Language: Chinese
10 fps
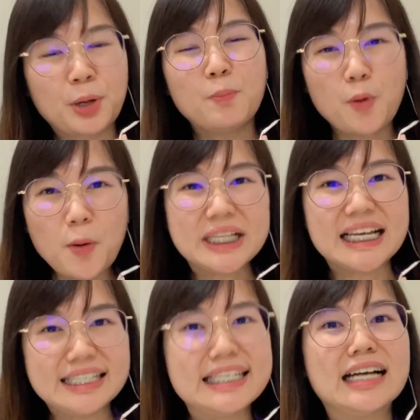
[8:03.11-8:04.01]
不过在
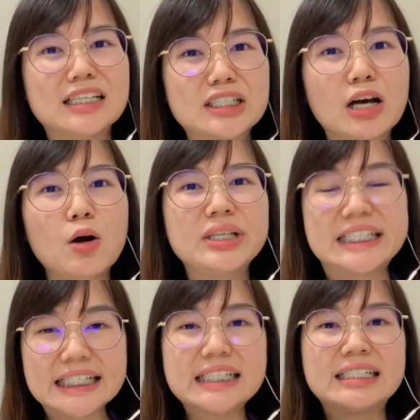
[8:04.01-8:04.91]
家的时候，
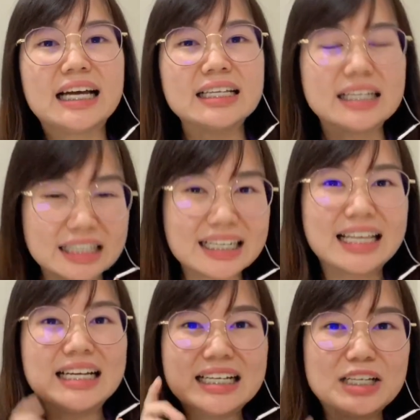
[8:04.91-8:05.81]
自然而
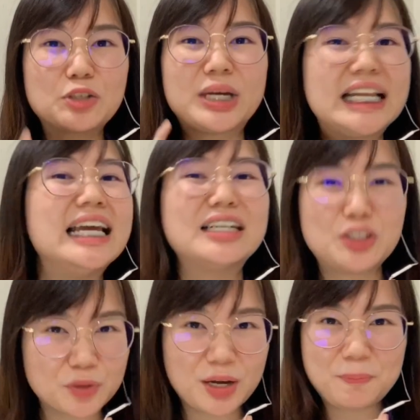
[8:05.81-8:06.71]
然喝水量
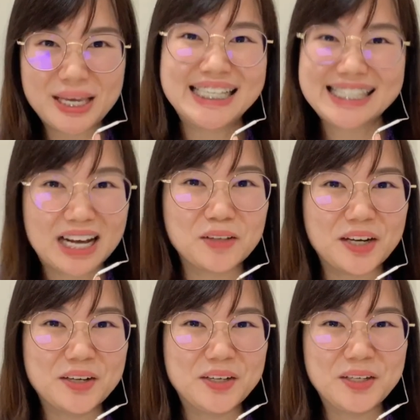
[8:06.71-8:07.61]
就会变少
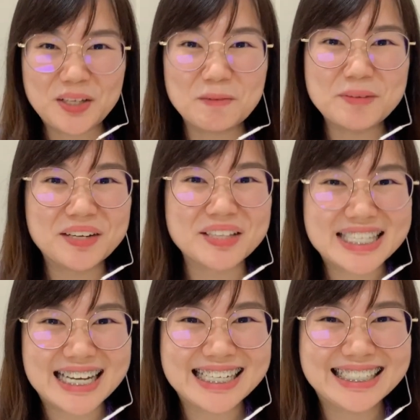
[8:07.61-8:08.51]
了，有没有
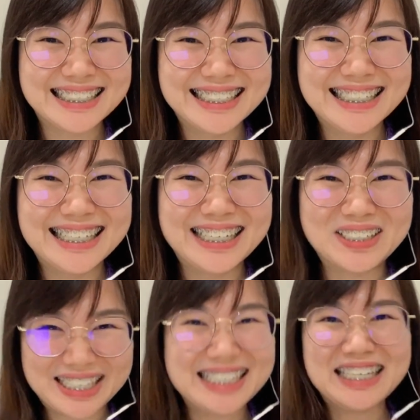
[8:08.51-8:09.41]
这样？我
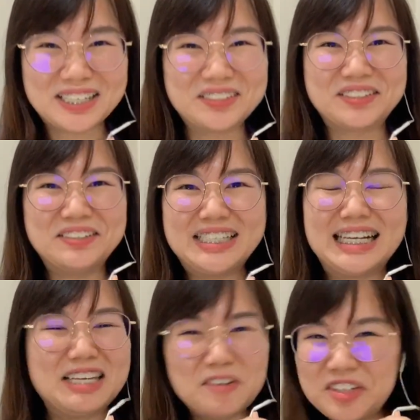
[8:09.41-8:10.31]
相信很多人会这样，
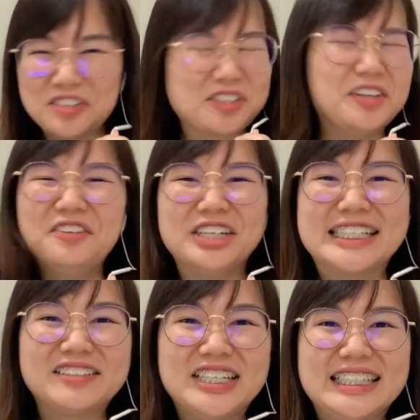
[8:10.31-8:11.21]
因为有时候我也
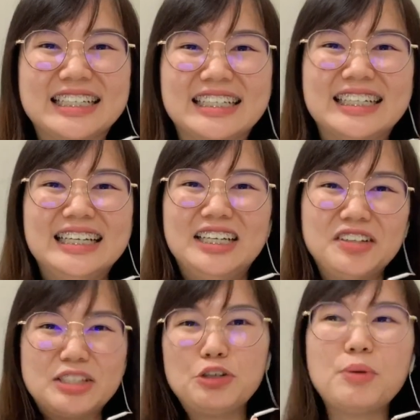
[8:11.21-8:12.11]
是会这样啊。因
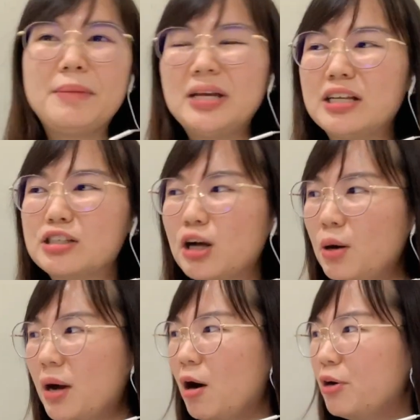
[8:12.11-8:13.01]
为去外面的时
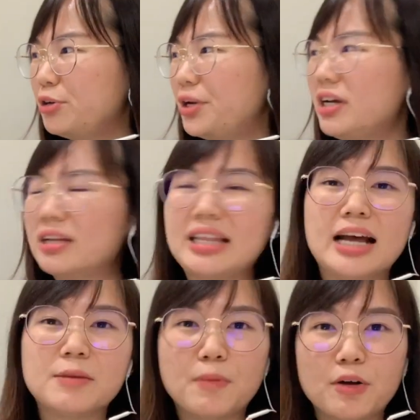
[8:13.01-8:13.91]
候啊，吼有一个大
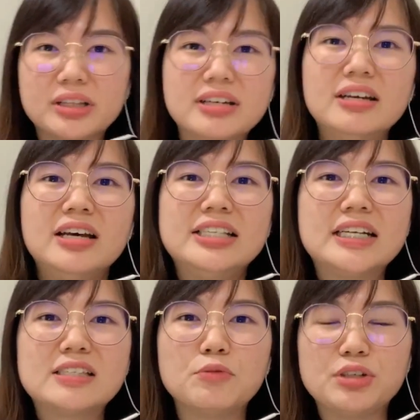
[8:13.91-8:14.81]
的 b o t t l 这
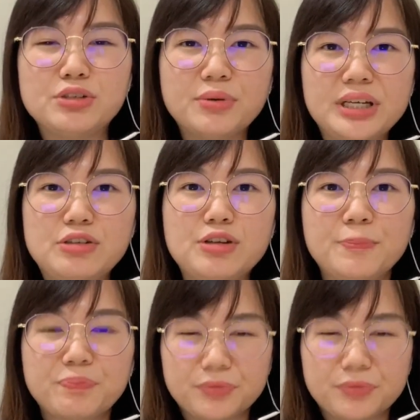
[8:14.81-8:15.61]
样子我就会去。